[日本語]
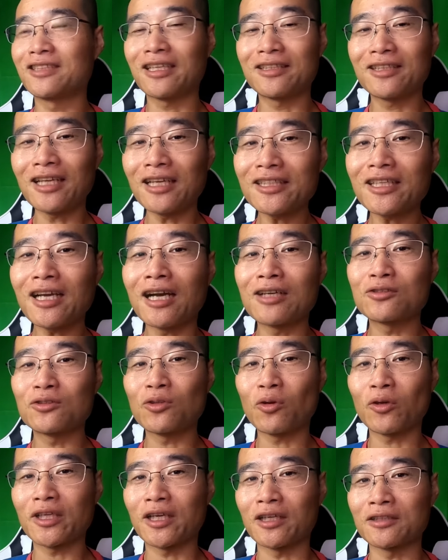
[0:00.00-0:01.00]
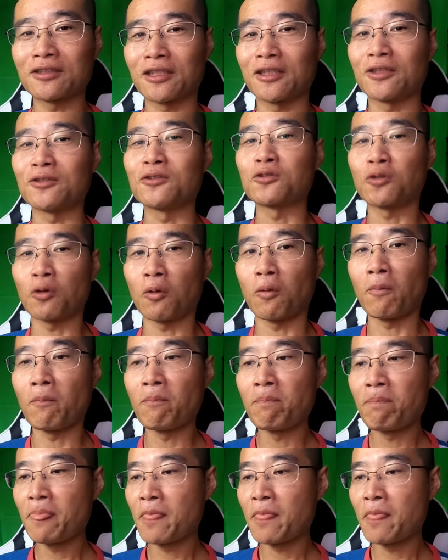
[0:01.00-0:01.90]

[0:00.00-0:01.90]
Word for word: で、何が悪どいかっていうと、